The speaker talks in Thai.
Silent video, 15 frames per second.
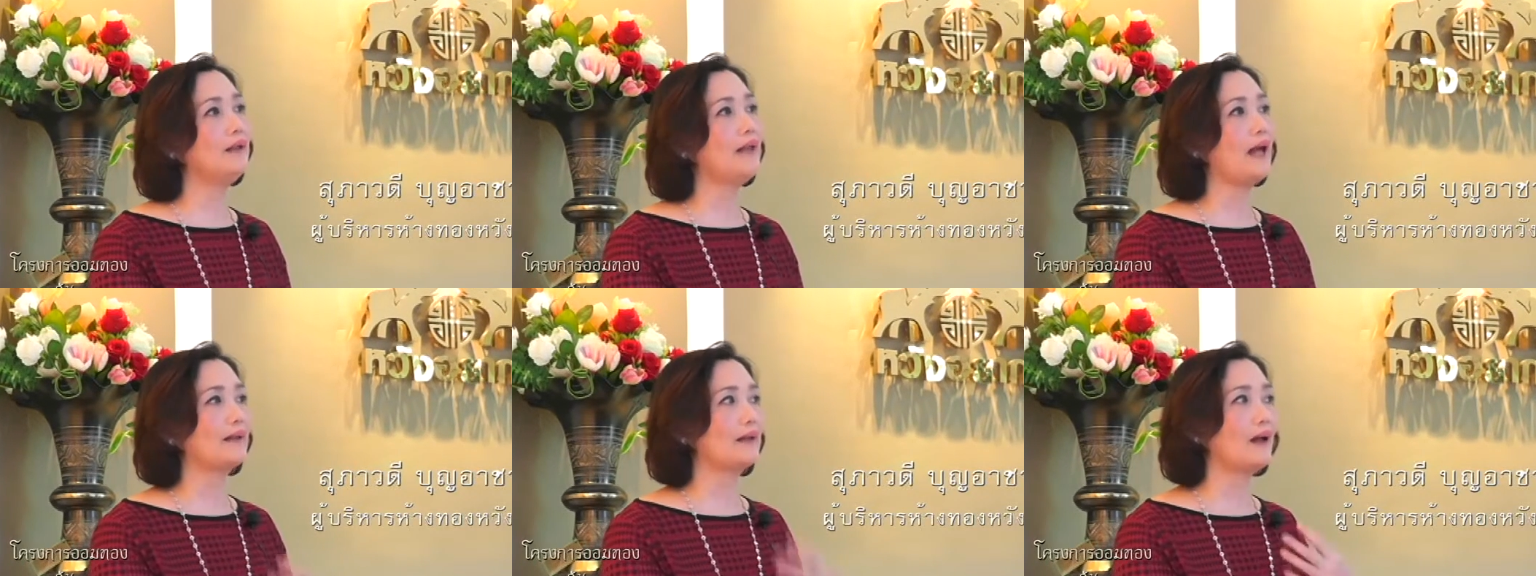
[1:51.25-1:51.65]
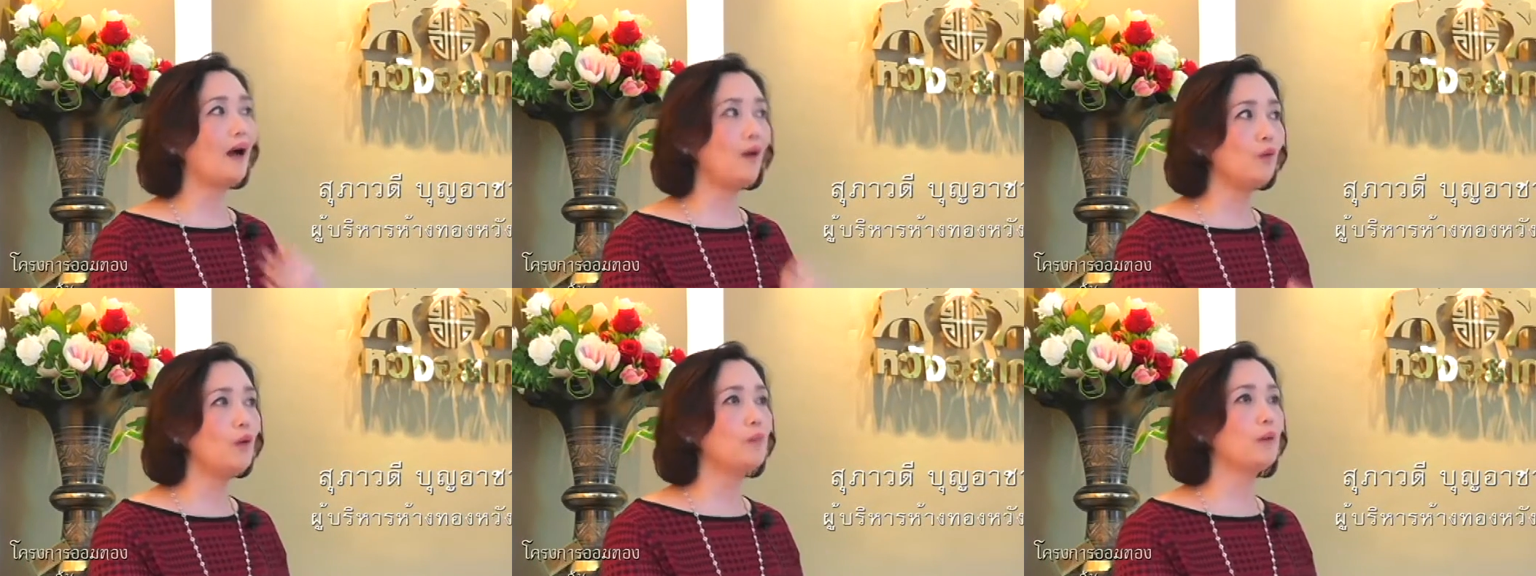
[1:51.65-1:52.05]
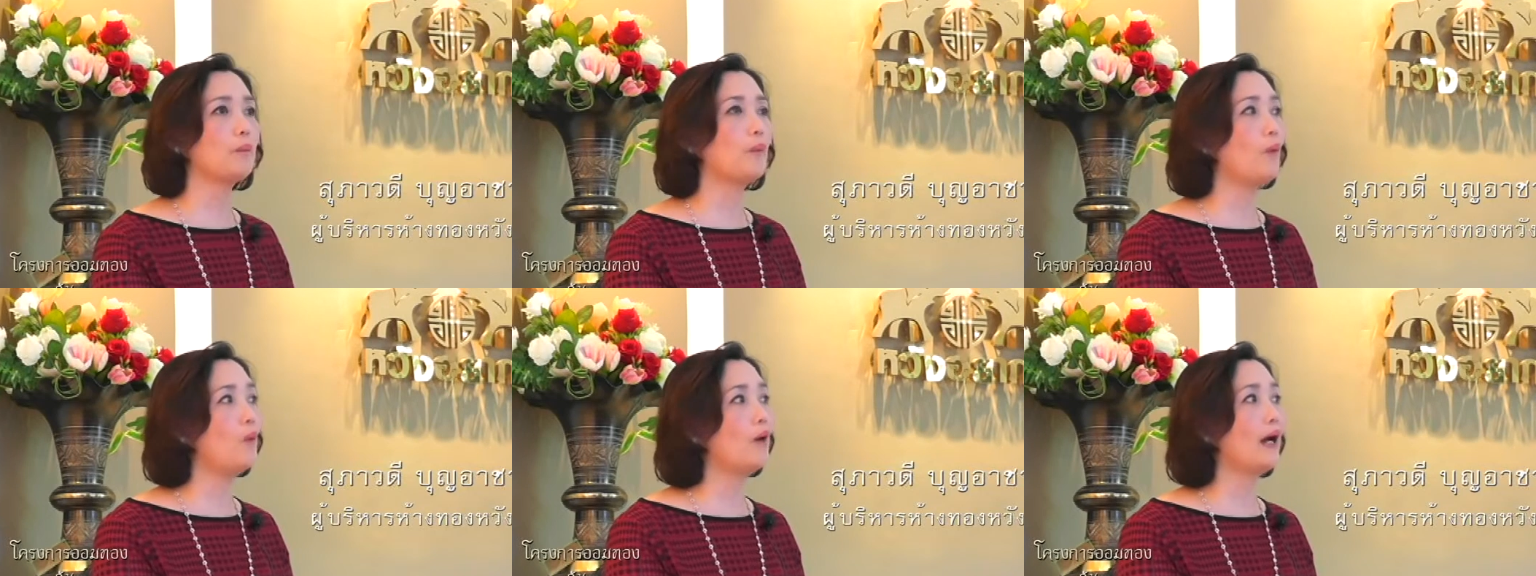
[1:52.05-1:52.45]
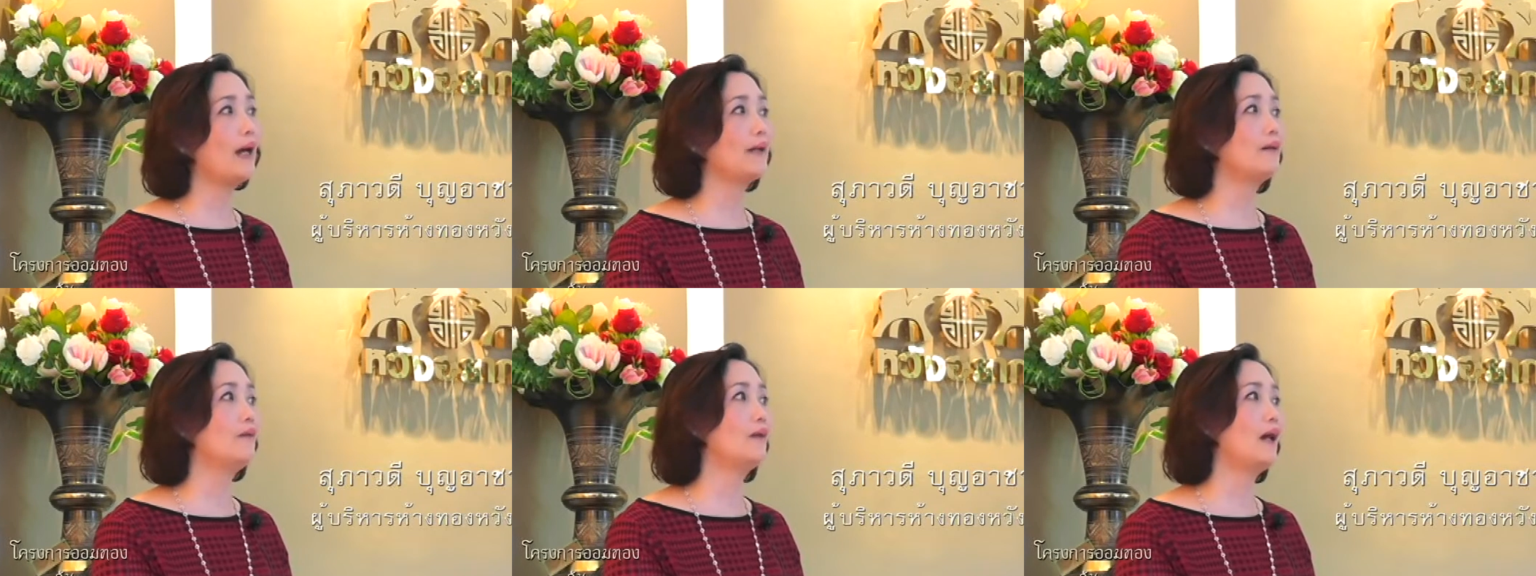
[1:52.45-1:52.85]
อยากจะเข้าร่วมกับโครงกา
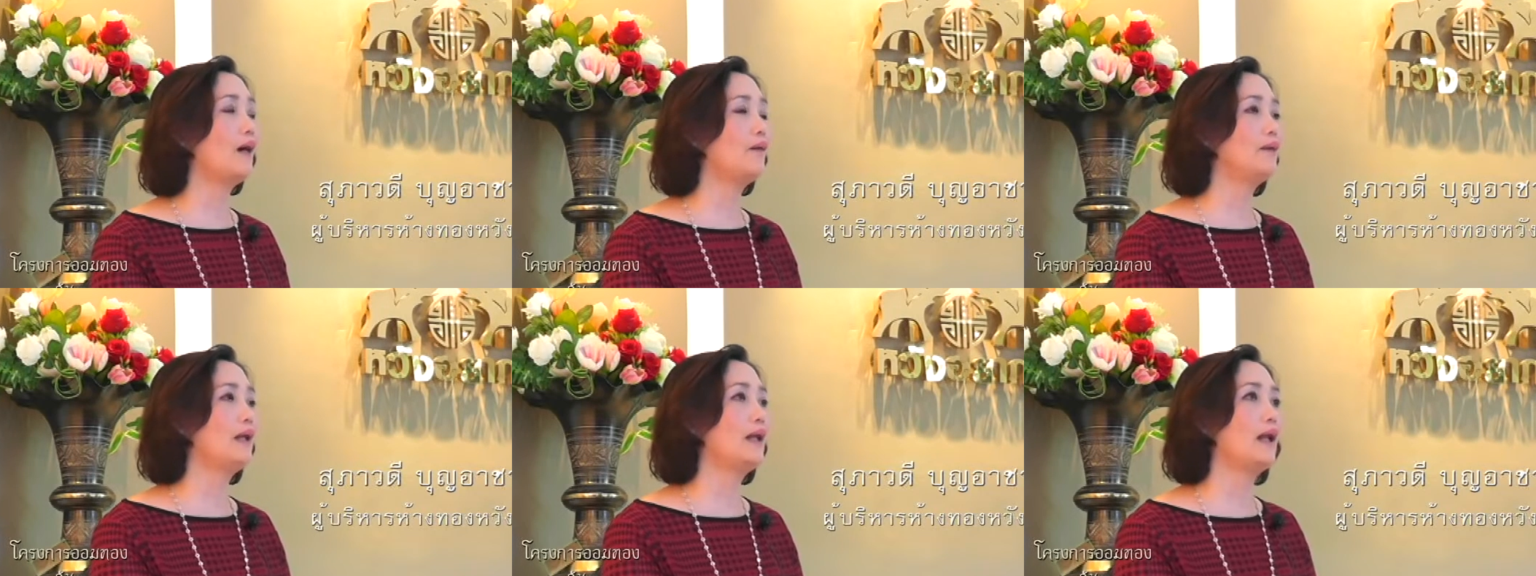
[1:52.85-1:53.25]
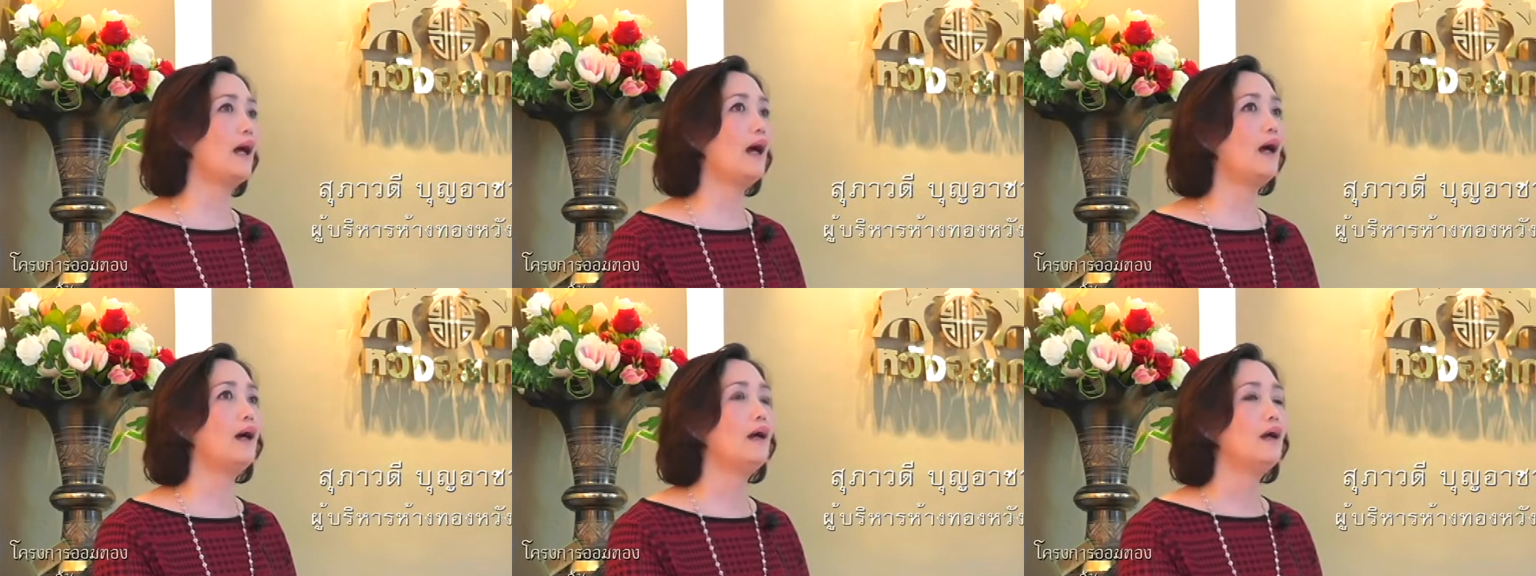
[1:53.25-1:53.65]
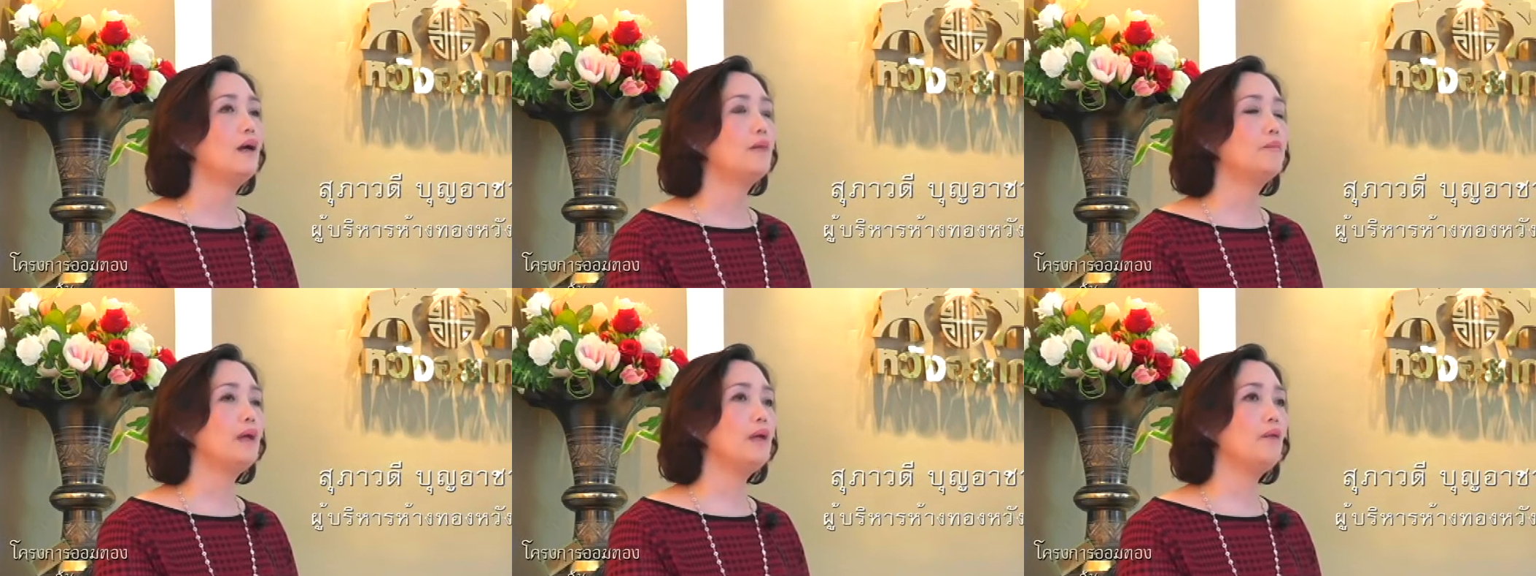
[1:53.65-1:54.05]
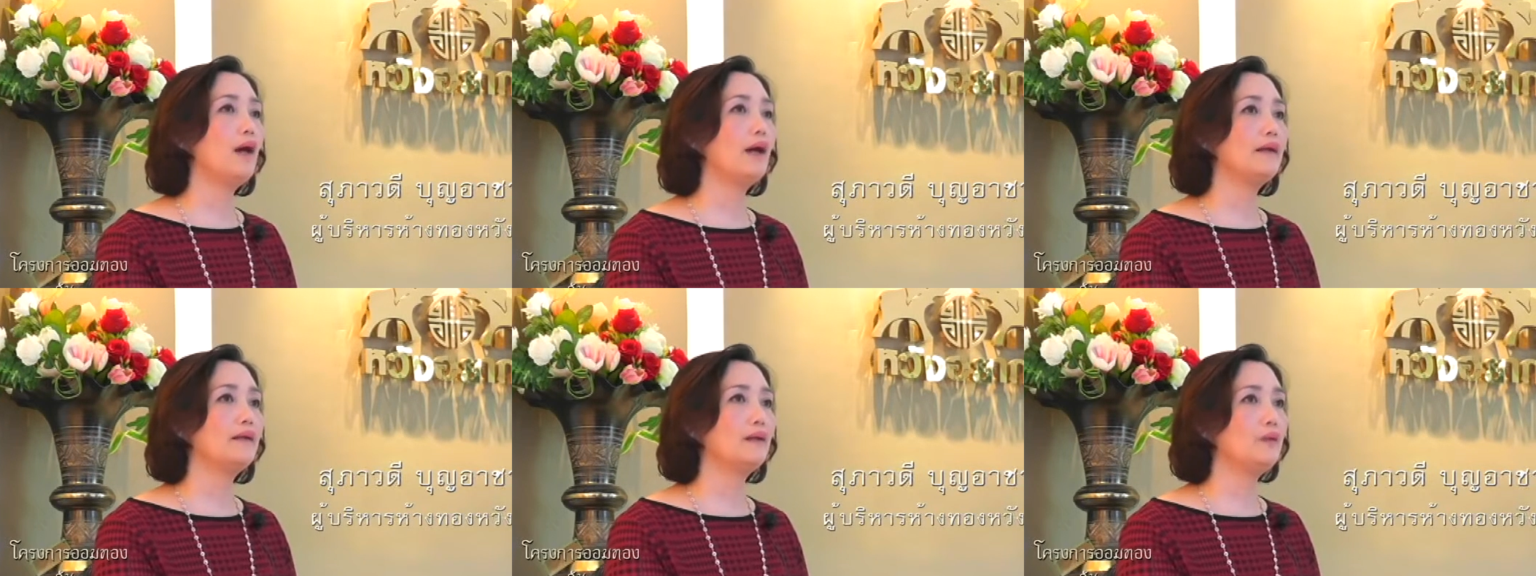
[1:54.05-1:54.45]
รของเราเนี่ยนะคะ ไม่
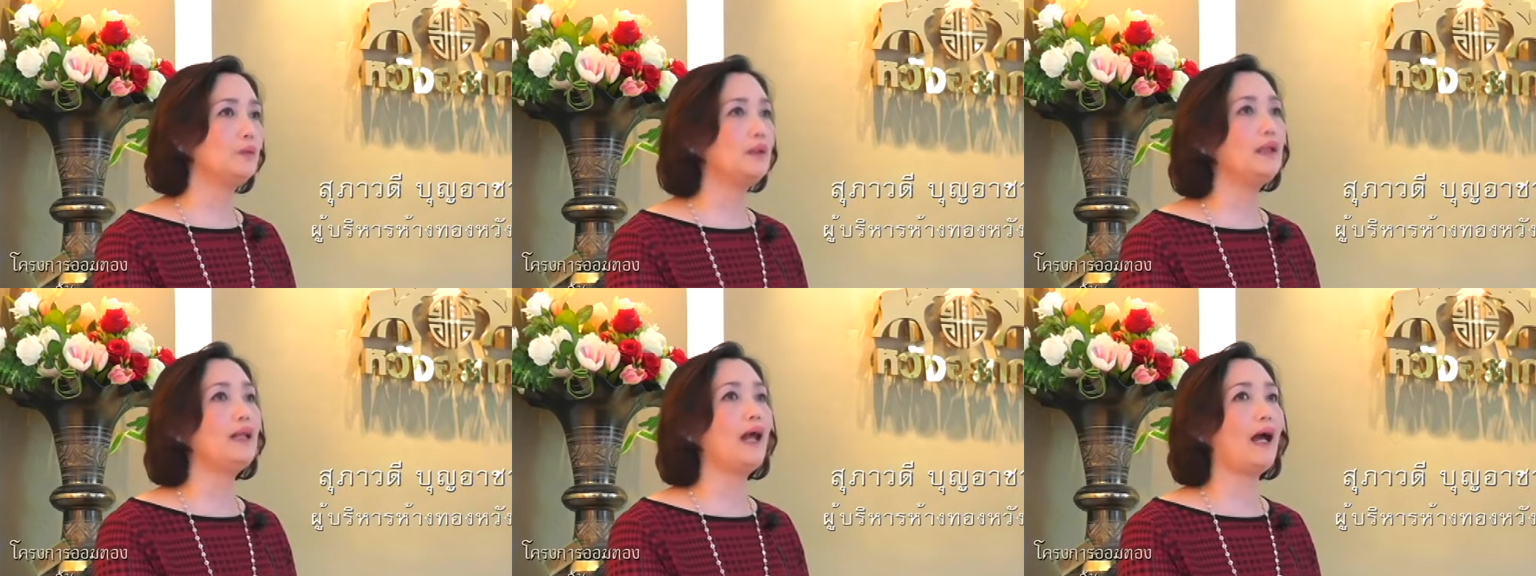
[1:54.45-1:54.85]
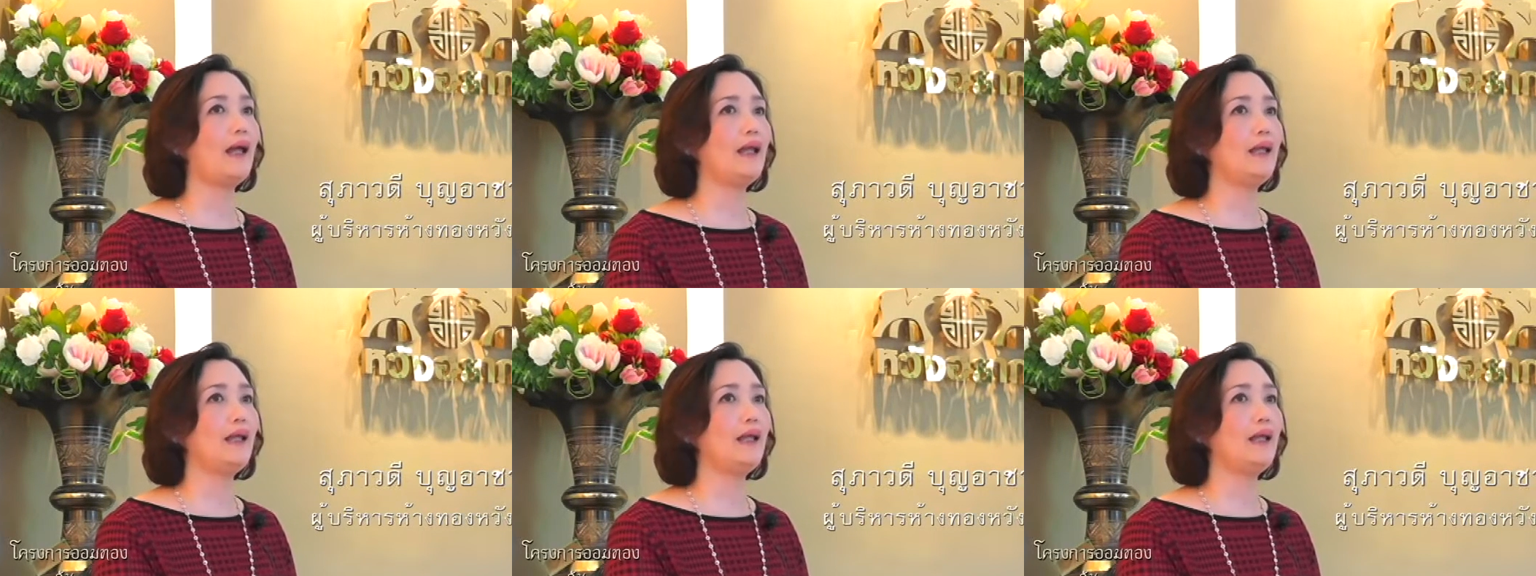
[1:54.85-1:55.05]
ว่าจะอยู่ที่ไหน